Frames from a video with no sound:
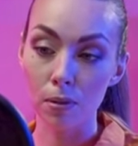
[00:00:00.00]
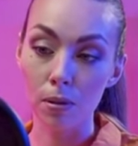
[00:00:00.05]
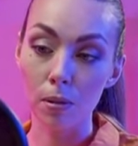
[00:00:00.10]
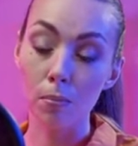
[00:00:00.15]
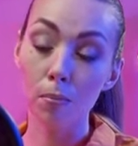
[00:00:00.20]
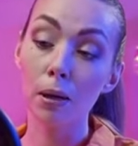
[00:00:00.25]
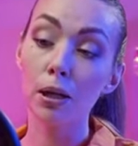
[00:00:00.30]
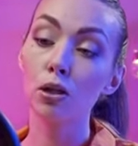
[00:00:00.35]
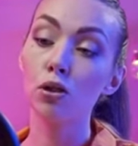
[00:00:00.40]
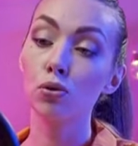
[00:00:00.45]

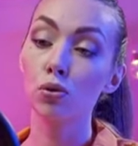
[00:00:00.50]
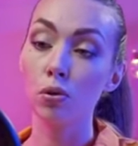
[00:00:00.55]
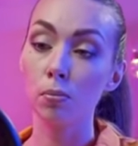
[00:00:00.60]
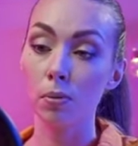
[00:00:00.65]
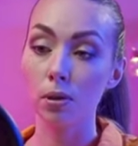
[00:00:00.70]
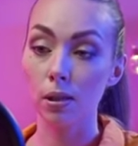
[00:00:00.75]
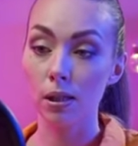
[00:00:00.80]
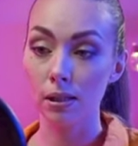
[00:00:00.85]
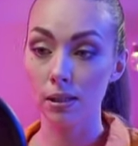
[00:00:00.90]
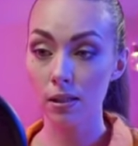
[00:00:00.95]
Ah a
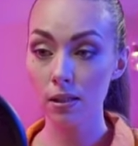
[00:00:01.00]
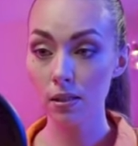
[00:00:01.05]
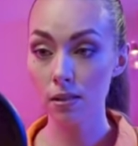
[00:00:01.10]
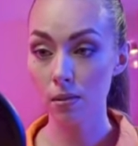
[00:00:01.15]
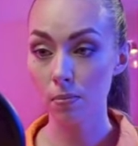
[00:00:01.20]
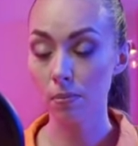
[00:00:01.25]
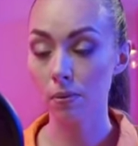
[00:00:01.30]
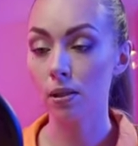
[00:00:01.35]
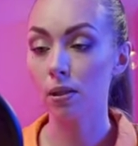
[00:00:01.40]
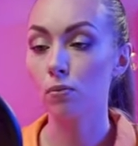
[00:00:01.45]
Gesù,
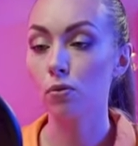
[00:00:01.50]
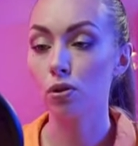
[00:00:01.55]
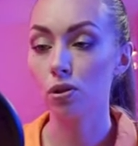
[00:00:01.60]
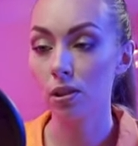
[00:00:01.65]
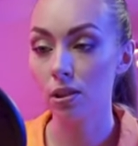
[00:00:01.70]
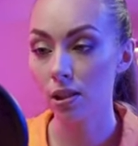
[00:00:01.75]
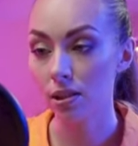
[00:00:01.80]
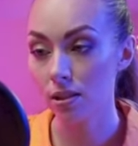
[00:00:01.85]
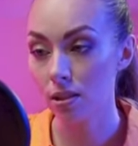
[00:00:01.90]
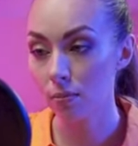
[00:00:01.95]
io te
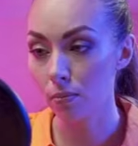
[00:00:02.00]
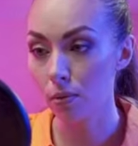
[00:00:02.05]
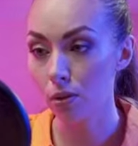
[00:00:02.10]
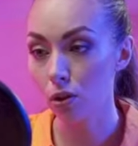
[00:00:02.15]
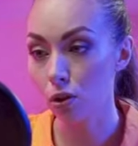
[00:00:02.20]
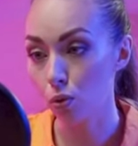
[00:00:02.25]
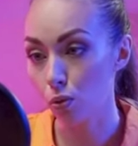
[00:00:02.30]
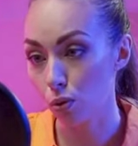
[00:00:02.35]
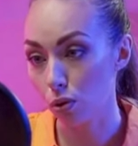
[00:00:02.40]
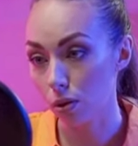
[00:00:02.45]
ringrazio.
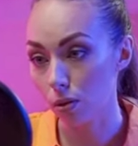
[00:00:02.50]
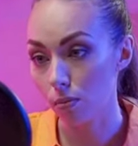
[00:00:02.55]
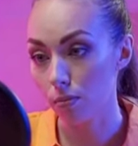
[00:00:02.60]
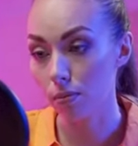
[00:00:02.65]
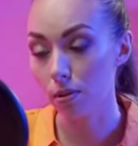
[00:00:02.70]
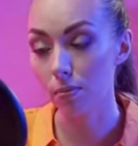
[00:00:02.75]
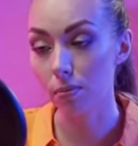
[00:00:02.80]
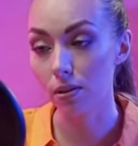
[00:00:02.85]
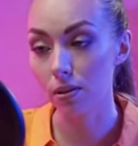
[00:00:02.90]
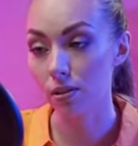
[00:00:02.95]

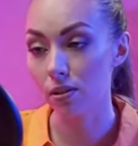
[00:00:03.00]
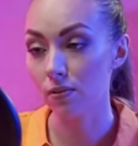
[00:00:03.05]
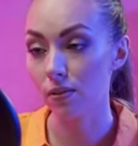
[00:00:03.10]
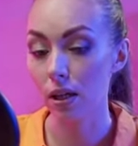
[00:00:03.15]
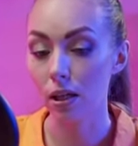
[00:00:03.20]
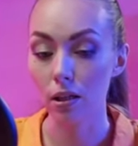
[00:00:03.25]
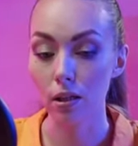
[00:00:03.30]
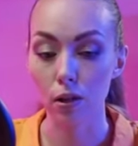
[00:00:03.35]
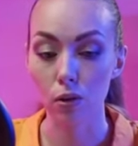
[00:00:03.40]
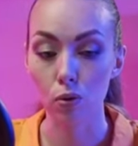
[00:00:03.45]

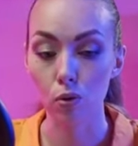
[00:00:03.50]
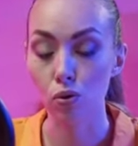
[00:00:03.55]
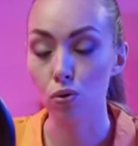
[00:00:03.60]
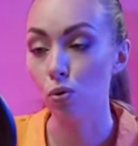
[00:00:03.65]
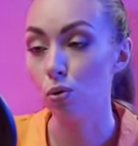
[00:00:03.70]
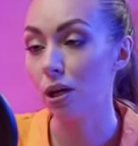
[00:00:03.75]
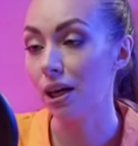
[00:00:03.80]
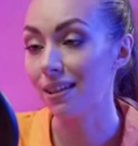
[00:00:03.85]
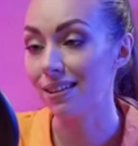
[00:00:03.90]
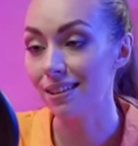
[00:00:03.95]
Però hai
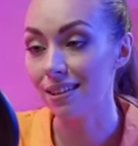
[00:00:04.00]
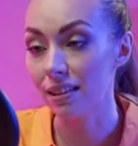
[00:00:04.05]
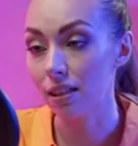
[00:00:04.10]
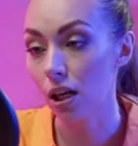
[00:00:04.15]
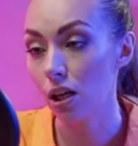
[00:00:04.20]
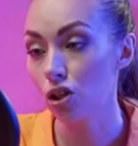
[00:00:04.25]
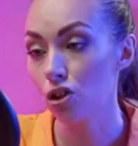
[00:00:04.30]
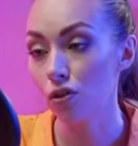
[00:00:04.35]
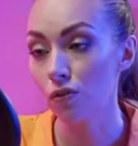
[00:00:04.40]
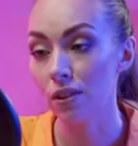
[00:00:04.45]
pure rotto
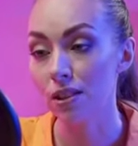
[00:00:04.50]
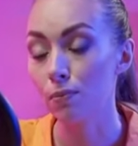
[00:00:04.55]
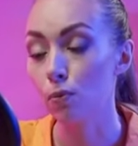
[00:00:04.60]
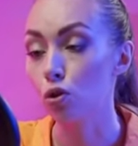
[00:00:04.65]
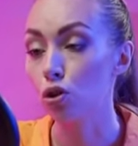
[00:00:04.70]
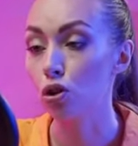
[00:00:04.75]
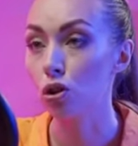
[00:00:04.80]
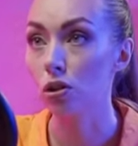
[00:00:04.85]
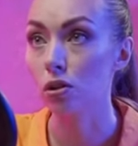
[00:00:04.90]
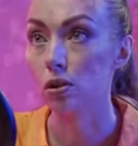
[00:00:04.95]
il
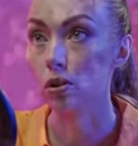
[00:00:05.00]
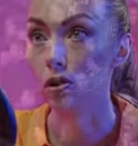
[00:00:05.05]
cazzo.